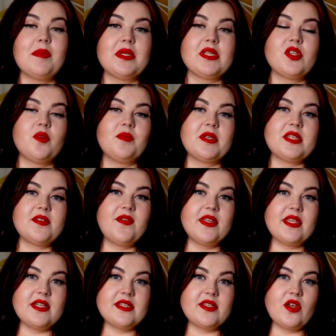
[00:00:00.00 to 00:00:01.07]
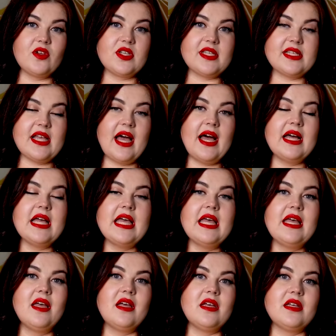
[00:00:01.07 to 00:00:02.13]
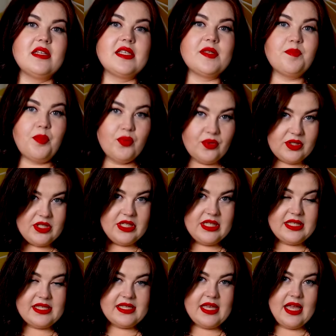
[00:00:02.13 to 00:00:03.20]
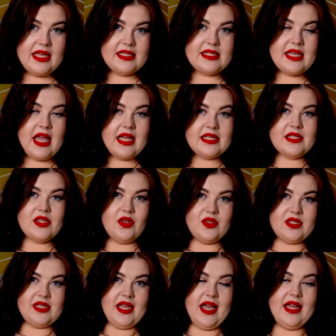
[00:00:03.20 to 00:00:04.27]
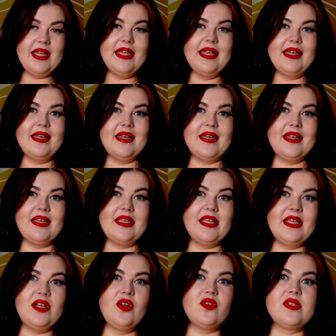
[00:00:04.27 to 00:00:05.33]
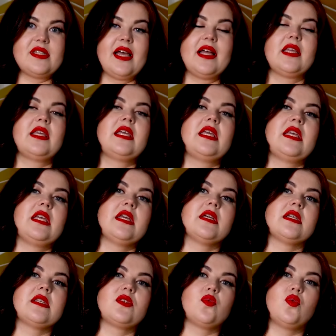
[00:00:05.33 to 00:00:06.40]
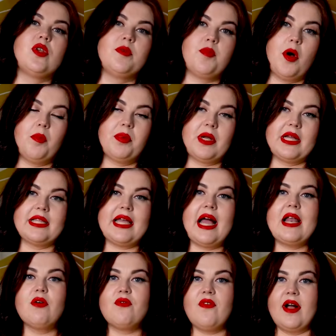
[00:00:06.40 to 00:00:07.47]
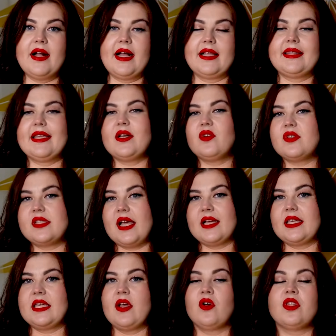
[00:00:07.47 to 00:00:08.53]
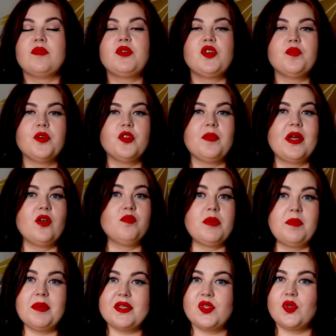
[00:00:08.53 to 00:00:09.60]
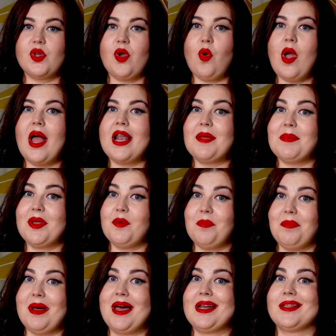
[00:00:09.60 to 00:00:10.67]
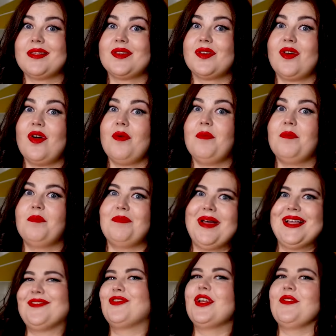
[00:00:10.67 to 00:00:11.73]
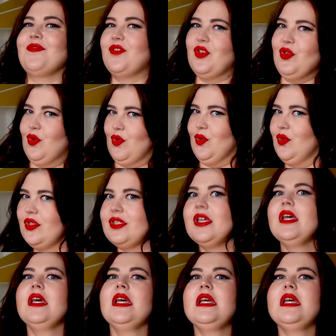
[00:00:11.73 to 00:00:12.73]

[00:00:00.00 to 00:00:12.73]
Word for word: mam na sobie sweter z Jorsa, e, spódnicę z Asosa e, i kozaki z Uli Popken. Ale uwaga, te kozaki, one mi się podobają, mi pasują, ale mają bardzo bad reviews